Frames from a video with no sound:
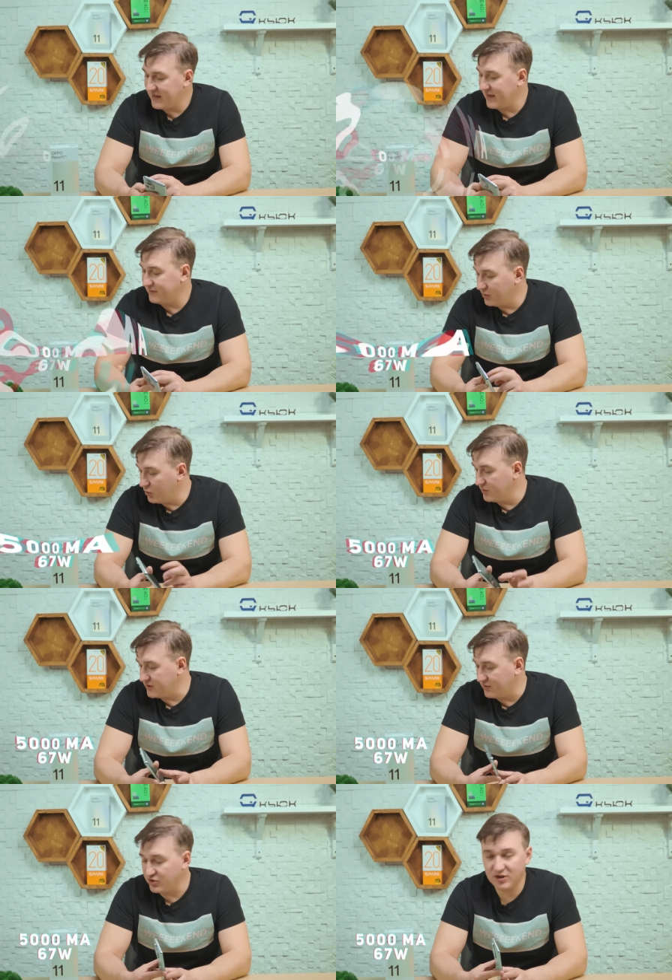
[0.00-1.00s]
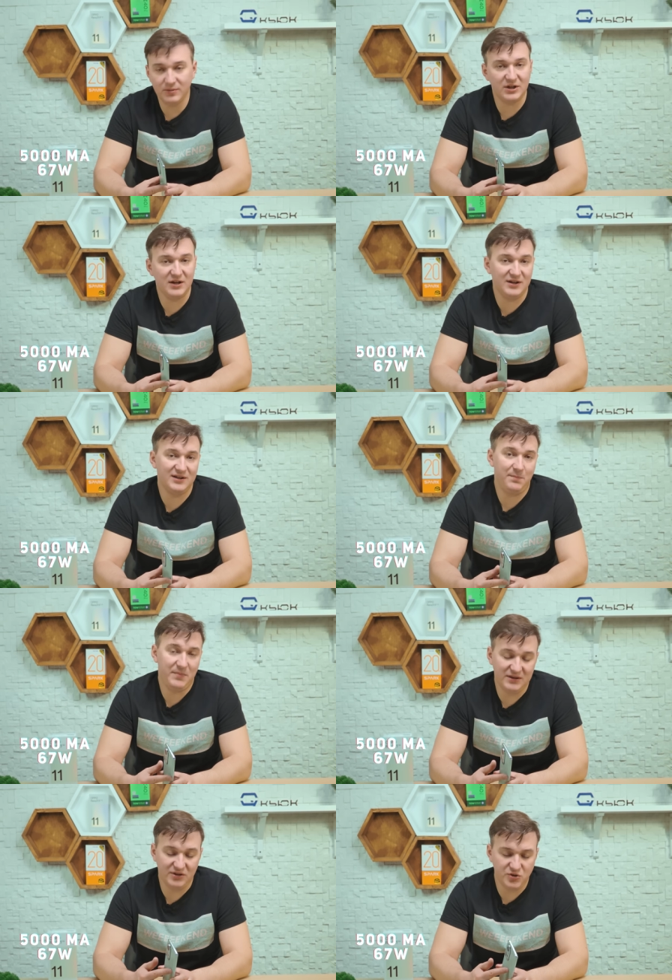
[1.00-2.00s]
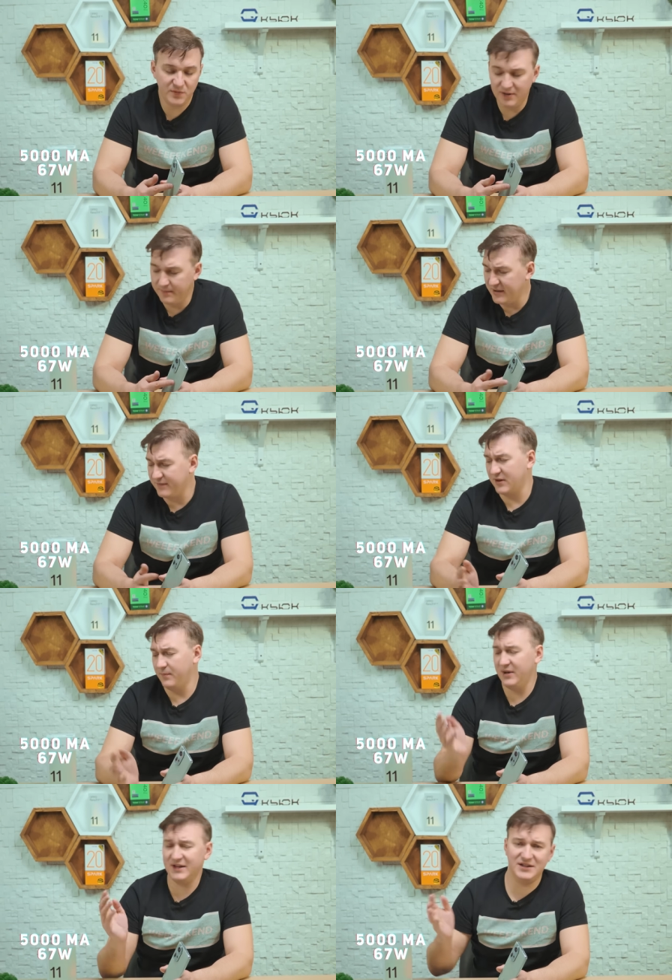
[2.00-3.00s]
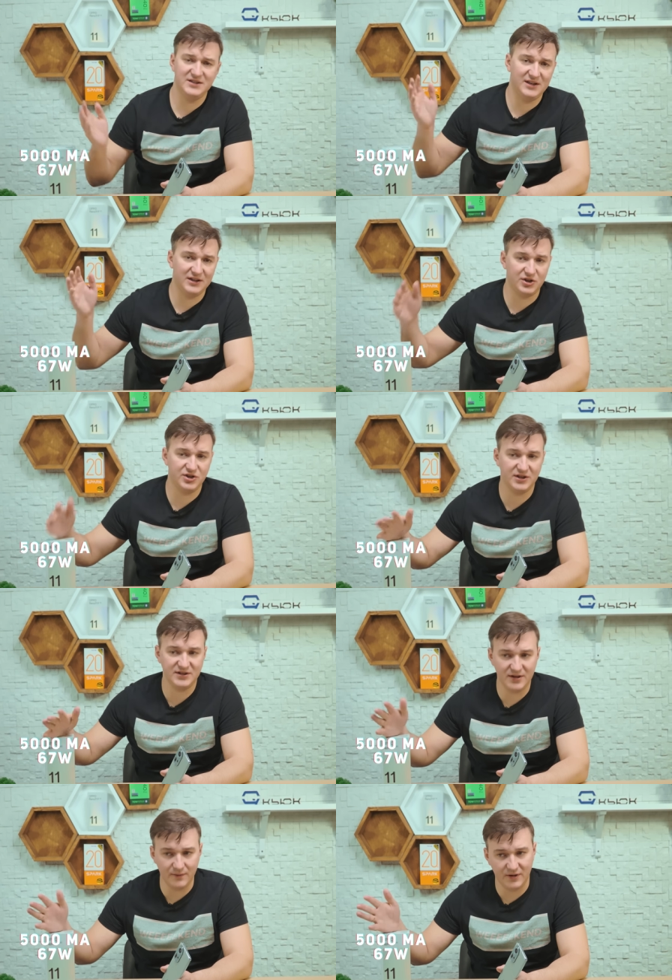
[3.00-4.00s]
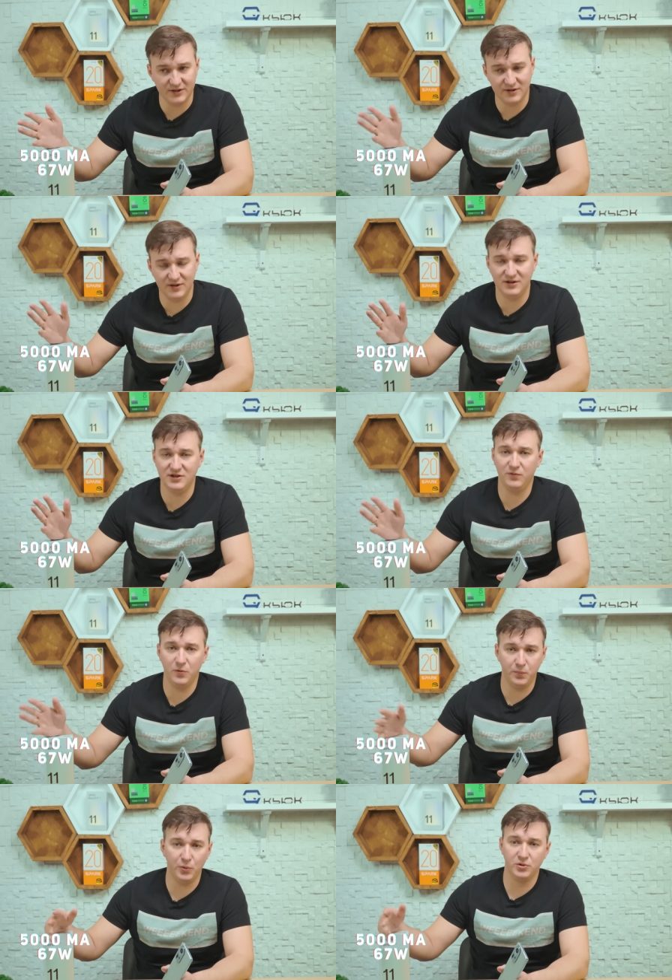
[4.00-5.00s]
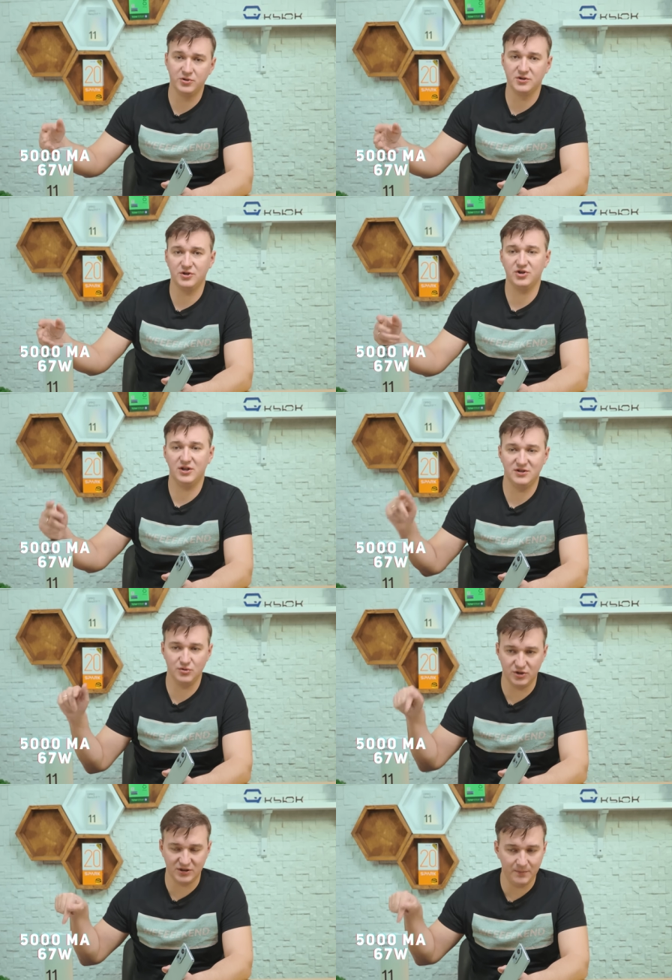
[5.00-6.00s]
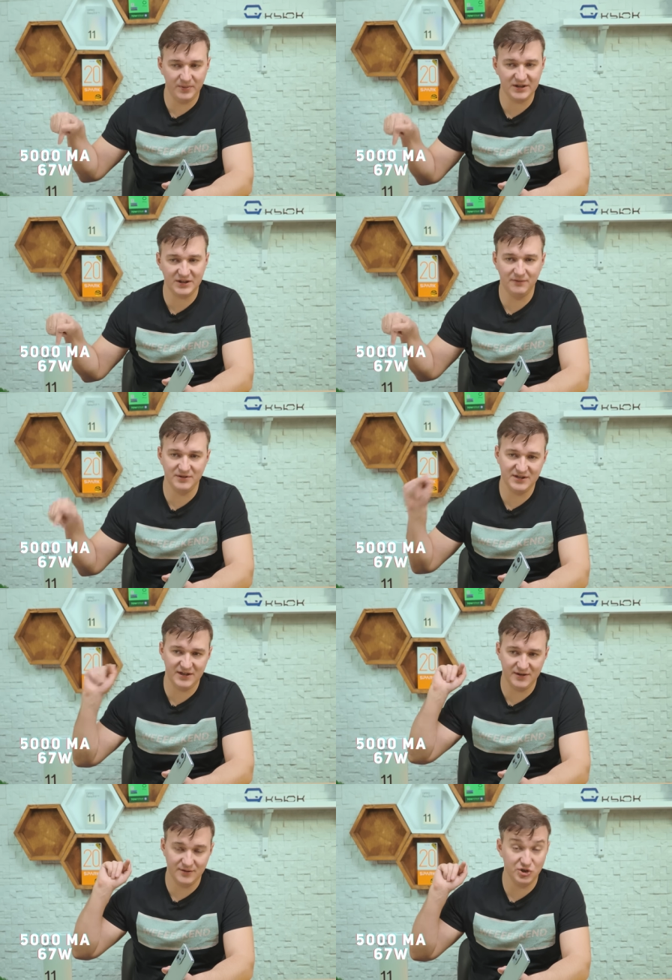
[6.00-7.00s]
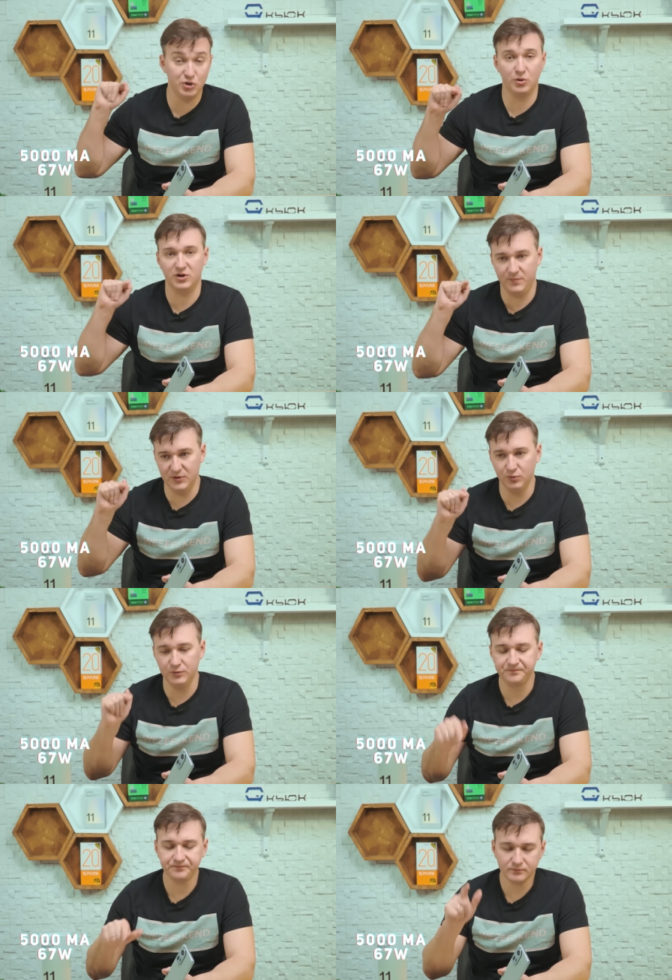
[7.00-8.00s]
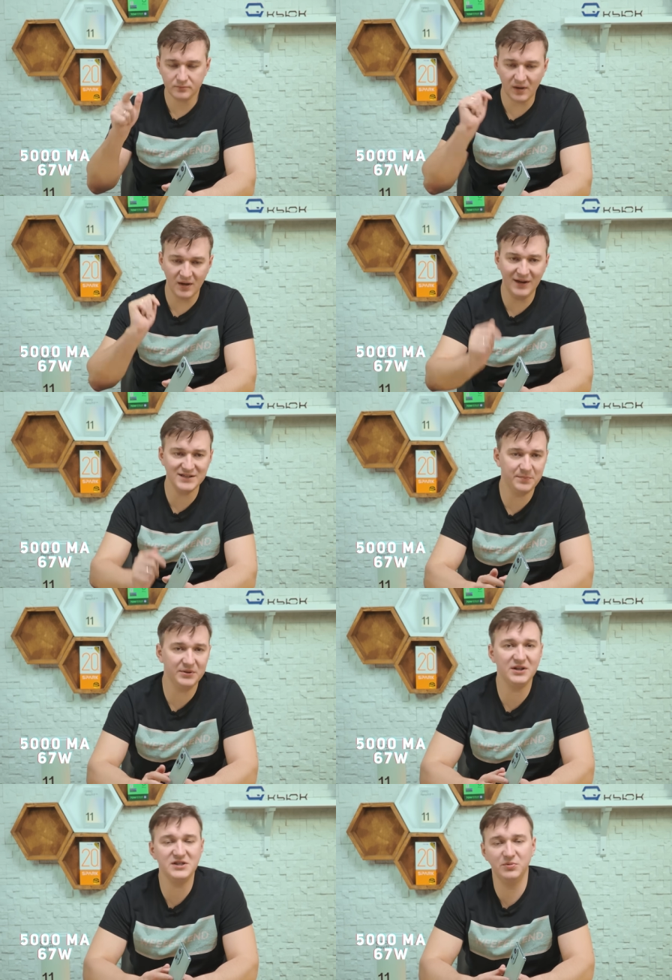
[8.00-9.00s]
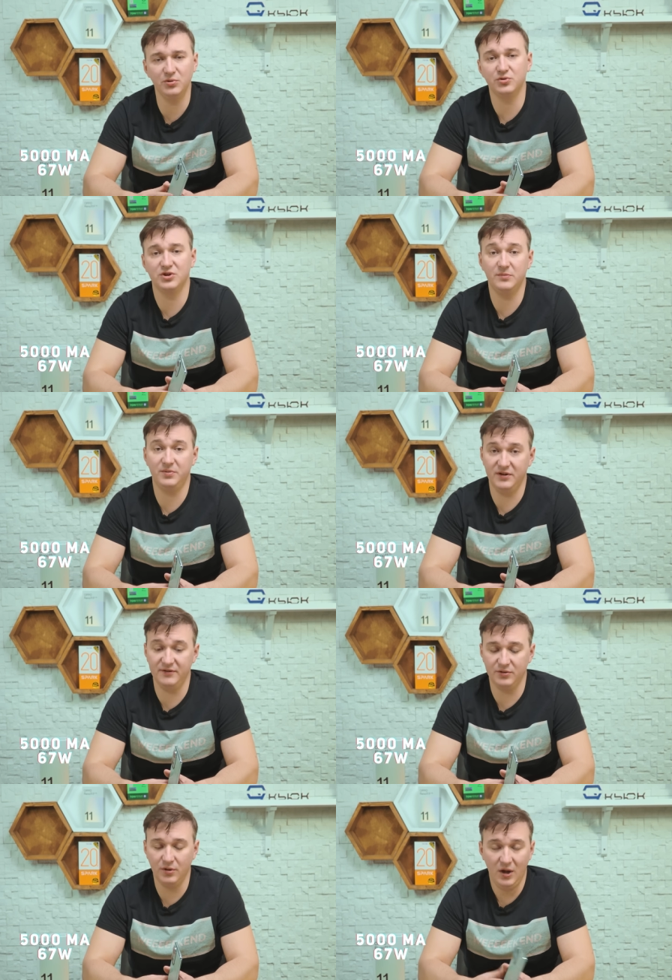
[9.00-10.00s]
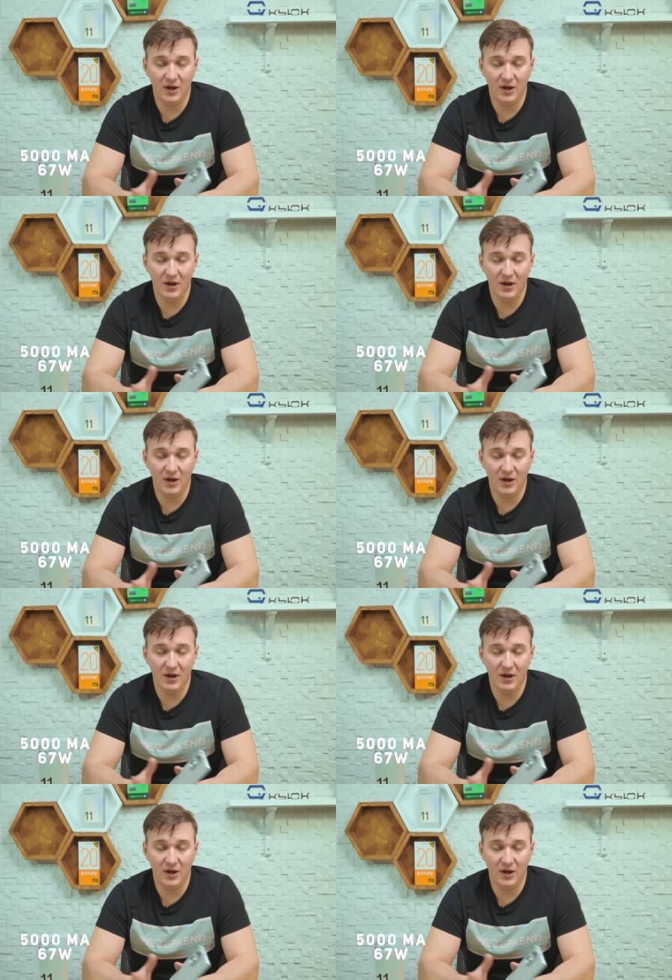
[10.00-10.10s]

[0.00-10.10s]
автономность отвечает батарейка на 5000 мА. В комплекте зарядка 67 Вт. И телефон полностью заряжается уже от комплектного за 40 минут а за 15 минут уже наполовину.